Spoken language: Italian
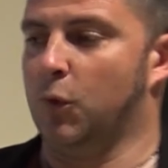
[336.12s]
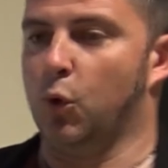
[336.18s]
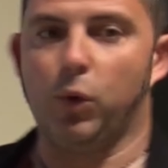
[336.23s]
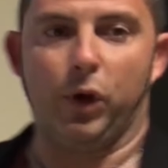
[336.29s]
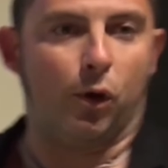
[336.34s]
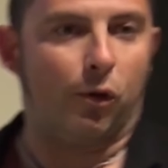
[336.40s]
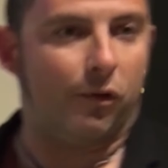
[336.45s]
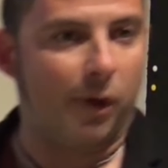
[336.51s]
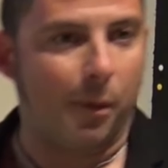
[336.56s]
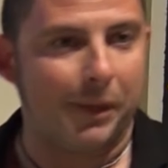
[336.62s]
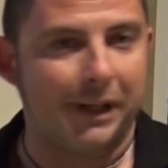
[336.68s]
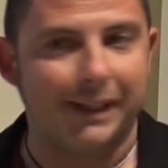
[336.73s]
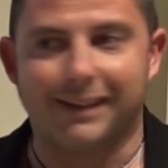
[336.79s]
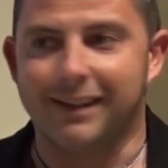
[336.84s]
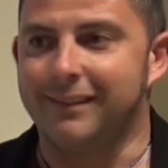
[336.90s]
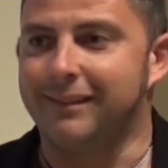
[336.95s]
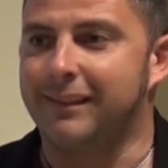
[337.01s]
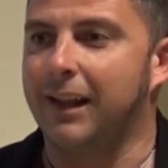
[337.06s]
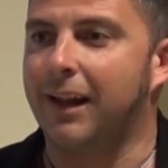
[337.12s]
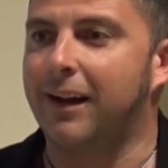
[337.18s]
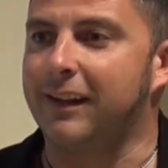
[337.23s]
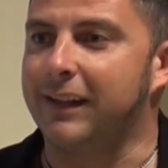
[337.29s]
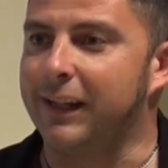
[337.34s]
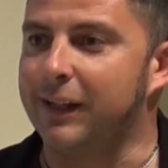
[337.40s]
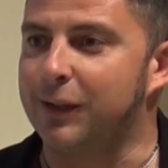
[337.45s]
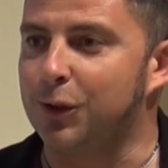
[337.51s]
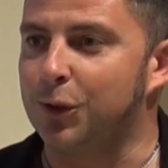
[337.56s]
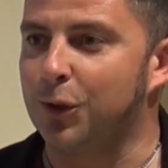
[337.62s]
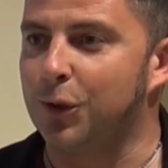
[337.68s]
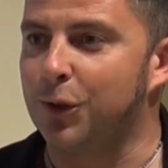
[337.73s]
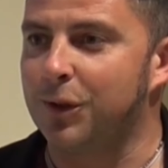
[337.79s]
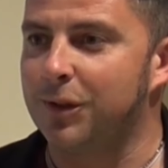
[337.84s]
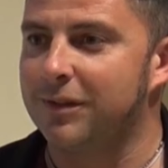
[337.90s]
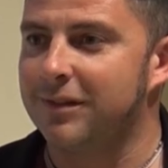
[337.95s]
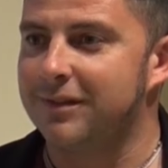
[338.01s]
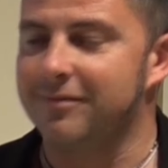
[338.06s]
Lui ovviamente
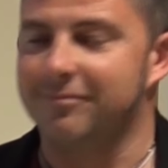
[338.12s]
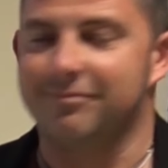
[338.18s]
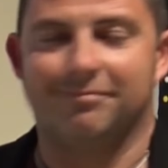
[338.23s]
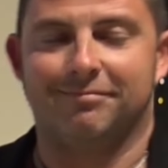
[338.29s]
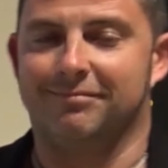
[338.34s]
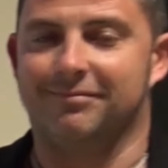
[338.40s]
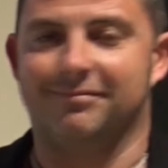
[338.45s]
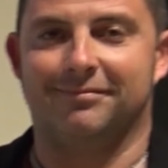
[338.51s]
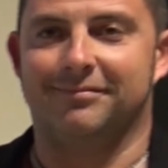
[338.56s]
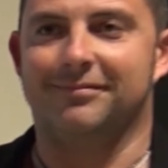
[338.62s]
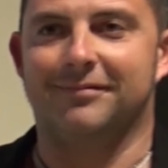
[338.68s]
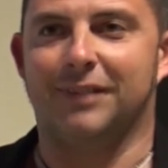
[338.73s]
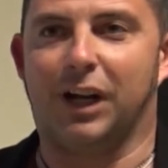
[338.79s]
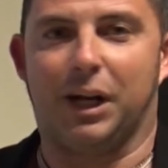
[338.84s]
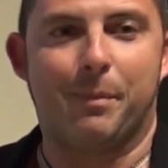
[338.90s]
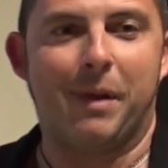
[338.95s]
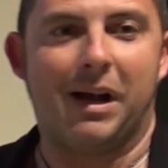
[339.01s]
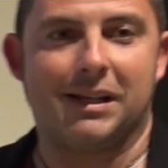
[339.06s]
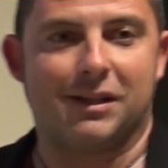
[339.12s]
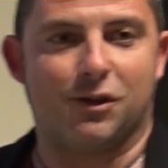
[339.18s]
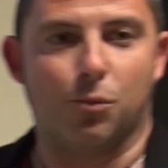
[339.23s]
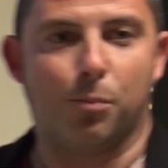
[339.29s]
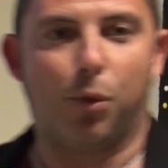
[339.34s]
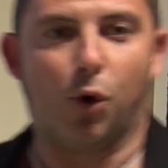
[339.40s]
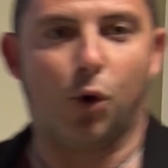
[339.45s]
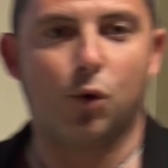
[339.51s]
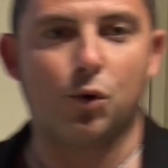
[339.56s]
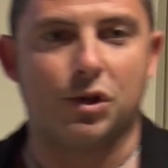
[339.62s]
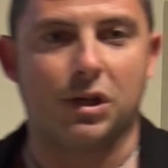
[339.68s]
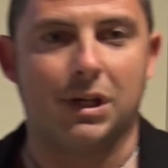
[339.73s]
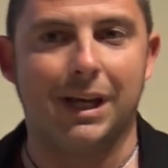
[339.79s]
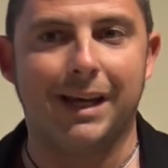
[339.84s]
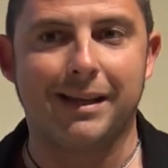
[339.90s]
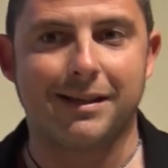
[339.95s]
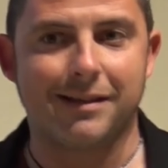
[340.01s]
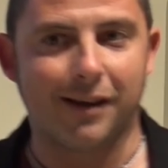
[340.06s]
interdetto rimase un po'
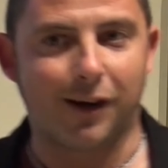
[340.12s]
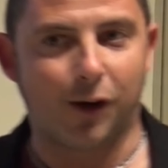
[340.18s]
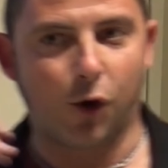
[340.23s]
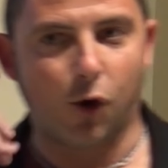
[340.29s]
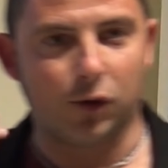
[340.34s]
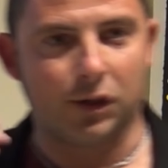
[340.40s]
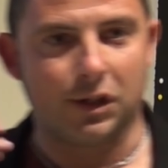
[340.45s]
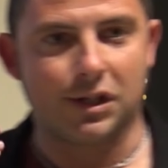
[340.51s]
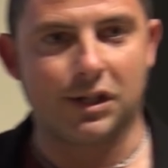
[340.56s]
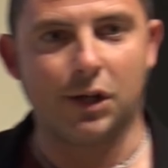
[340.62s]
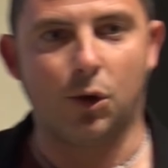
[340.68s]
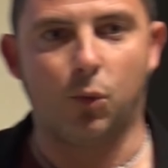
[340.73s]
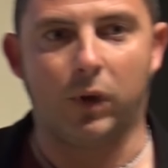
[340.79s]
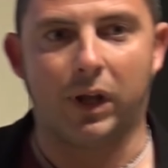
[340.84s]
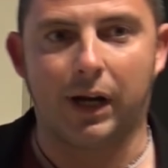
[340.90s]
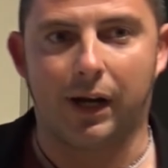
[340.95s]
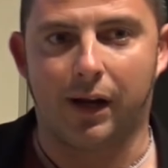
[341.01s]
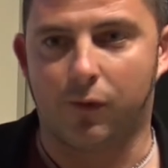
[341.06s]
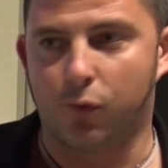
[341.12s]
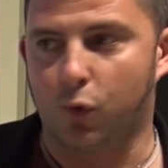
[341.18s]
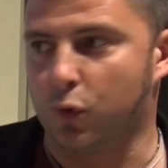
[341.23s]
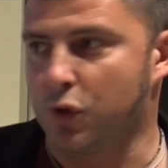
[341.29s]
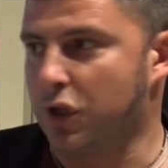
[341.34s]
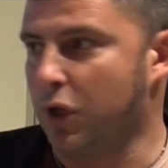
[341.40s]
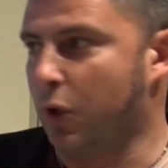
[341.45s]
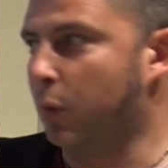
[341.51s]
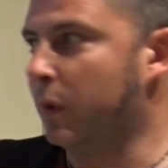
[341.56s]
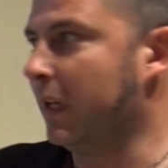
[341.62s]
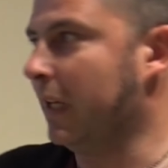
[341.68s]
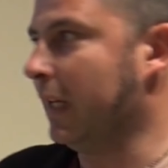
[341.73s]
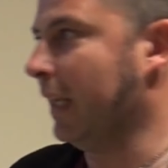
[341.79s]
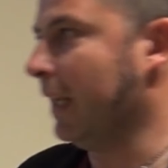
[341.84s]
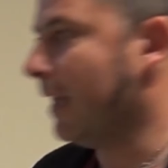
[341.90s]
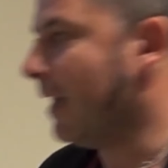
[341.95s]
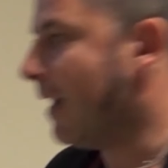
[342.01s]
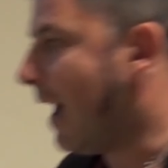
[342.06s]
così e cercò di seguire la voce,
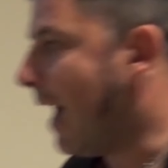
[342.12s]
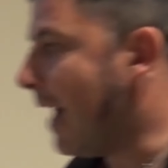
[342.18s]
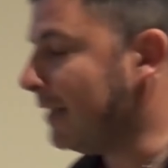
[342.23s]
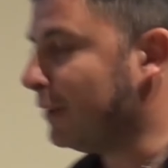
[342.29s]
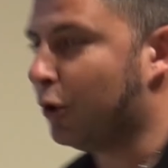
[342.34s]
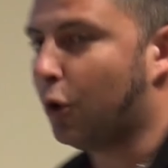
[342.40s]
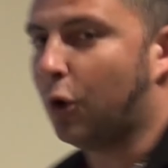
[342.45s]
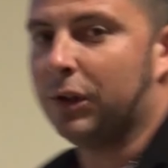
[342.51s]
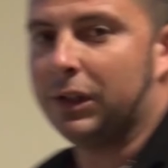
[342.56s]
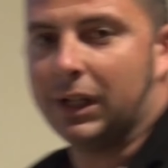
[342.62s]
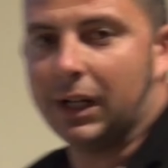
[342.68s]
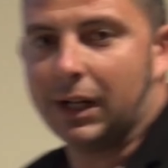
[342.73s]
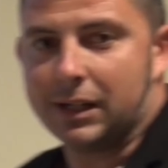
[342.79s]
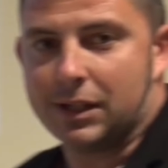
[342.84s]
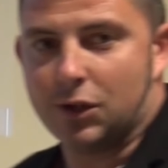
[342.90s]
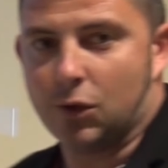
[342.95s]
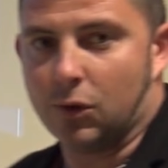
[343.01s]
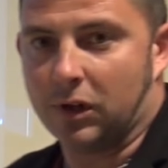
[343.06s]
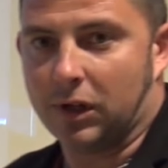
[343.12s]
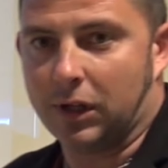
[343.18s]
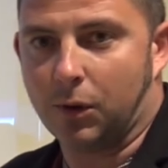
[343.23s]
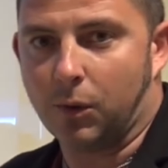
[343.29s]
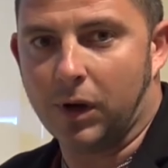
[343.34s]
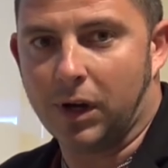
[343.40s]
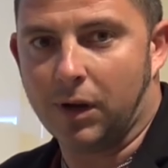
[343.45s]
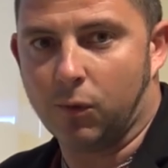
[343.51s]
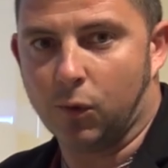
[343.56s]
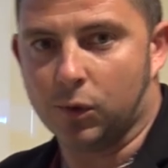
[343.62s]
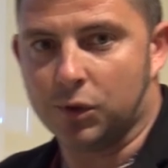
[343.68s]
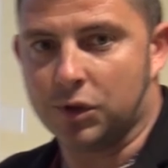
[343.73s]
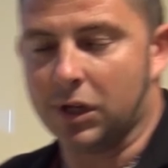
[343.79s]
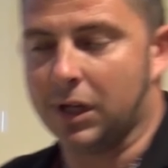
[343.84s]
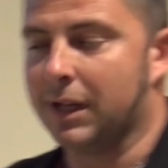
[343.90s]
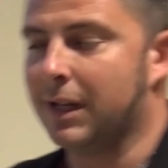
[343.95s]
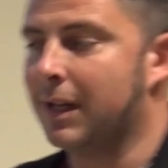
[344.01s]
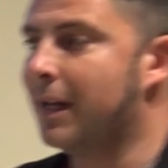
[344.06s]
quindi andò in direzione di quella
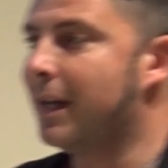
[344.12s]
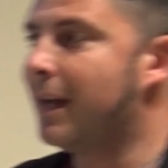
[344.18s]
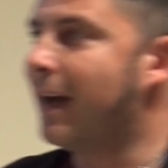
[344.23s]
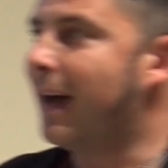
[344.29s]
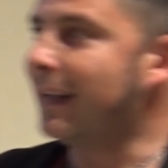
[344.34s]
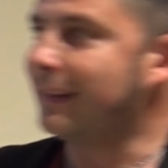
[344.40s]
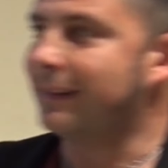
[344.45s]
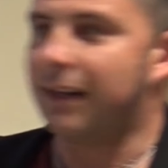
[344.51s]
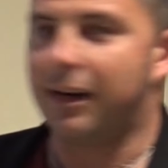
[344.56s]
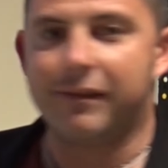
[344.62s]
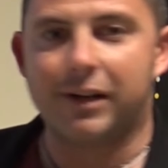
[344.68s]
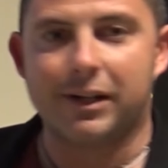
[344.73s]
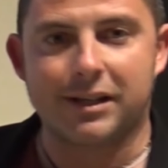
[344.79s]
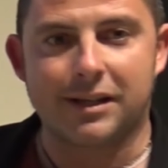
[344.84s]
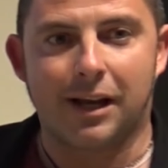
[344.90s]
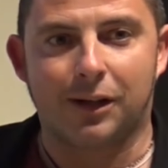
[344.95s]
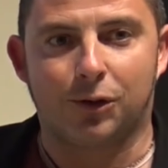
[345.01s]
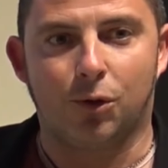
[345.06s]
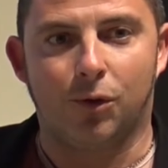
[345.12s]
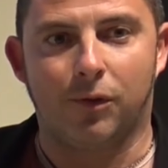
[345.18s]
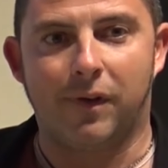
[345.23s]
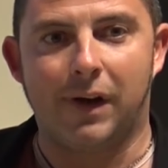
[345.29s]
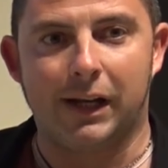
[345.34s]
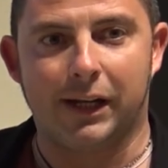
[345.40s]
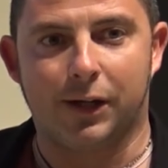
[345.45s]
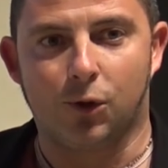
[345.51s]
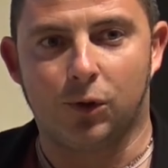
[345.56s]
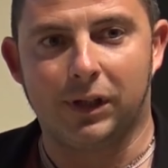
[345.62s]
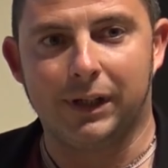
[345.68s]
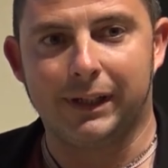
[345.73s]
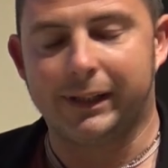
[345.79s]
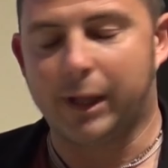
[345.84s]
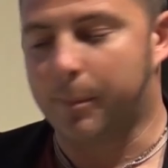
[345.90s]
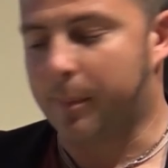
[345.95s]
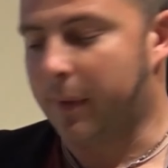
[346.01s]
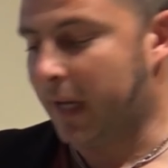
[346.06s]
voce. Attraversato il valico
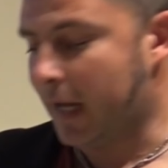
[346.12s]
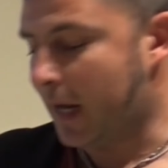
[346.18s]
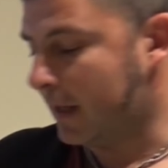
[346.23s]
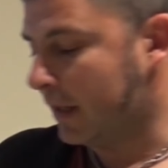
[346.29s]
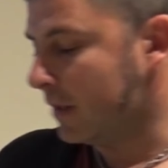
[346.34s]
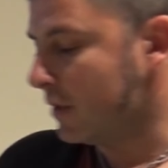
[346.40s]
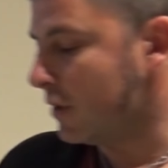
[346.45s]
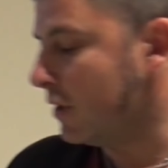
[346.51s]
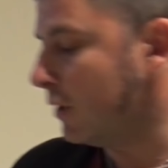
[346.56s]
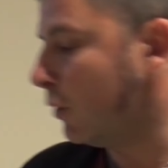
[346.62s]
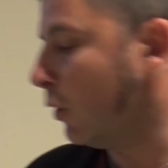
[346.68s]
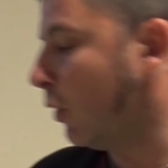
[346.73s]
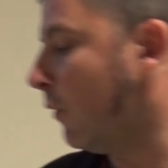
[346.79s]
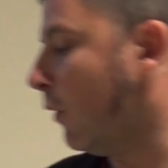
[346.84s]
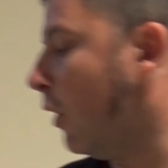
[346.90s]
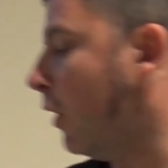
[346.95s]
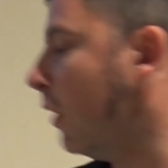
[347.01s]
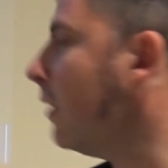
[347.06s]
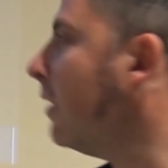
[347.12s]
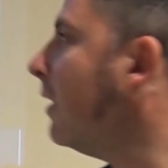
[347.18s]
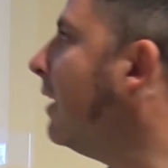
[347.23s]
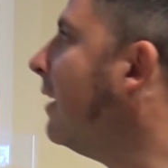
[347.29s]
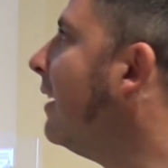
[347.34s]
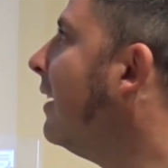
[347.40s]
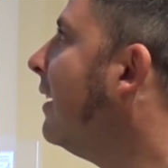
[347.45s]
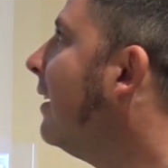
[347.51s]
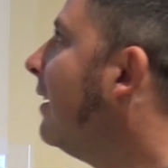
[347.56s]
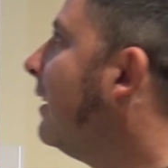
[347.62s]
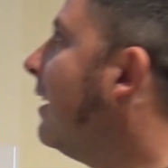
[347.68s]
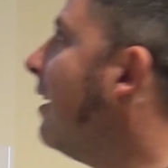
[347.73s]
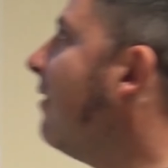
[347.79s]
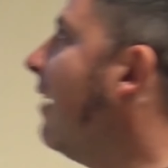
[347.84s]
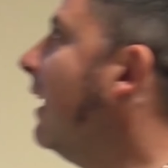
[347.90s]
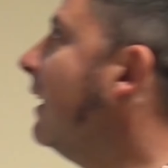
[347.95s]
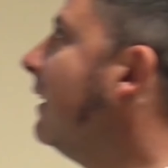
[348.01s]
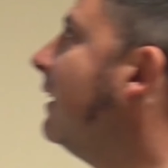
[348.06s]
del Tepeyac si trovò
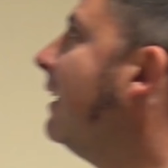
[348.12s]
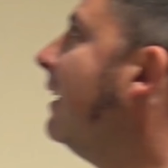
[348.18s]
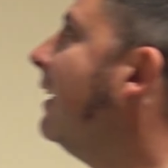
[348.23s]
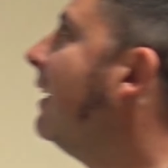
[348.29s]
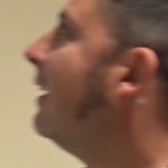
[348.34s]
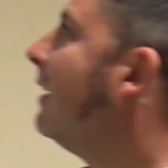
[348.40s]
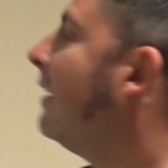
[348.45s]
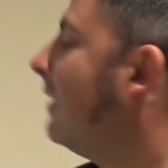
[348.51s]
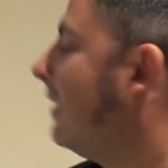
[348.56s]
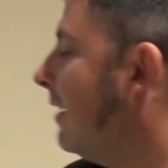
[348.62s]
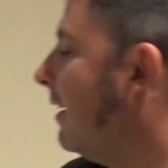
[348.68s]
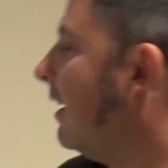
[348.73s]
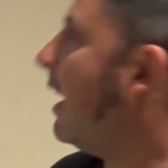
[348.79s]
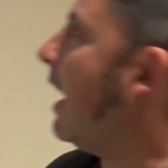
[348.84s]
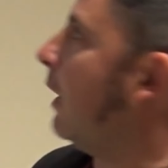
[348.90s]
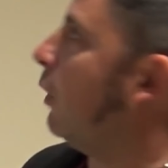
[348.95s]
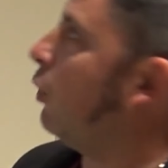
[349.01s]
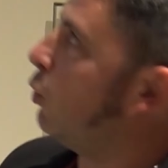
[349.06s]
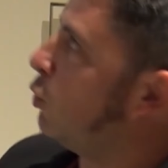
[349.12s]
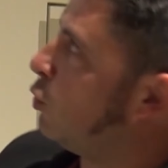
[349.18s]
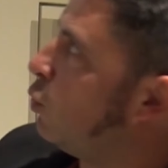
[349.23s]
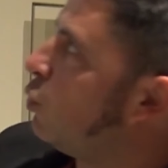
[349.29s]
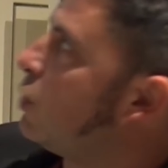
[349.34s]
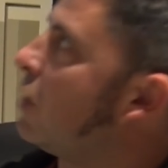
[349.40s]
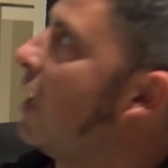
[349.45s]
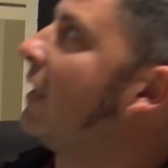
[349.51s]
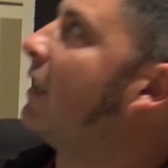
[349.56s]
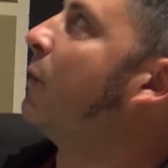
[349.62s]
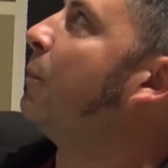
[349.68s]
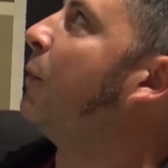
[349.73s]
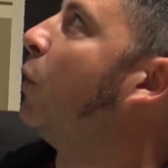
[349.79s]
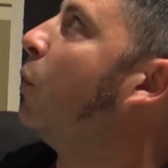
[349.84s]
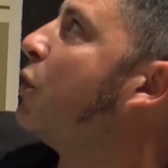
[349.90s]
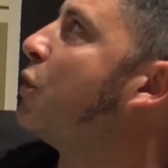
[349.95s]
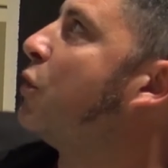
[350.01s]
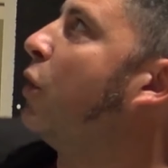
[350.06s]
davanti, ecco
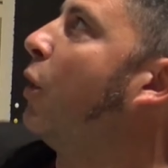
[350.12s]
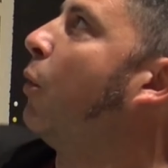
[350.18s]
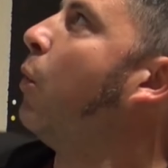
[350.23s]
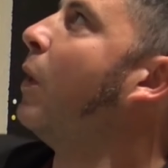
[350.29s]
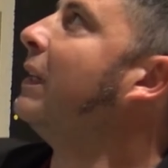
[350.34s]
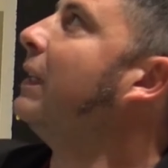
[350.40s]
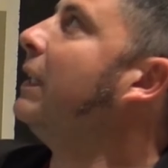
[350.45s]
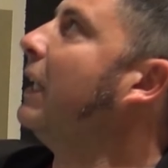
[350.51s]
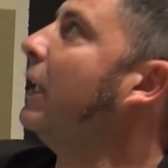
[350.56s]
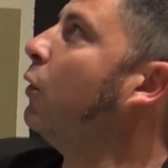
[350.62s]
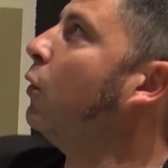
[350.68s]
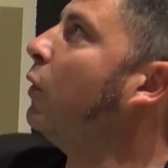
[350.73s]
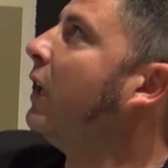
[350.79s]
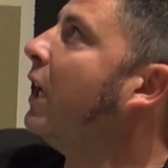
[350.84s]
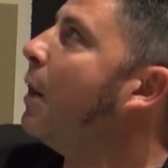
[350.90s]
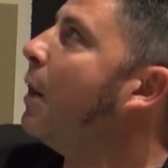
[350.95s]
scusatemi, questo è Juan Diego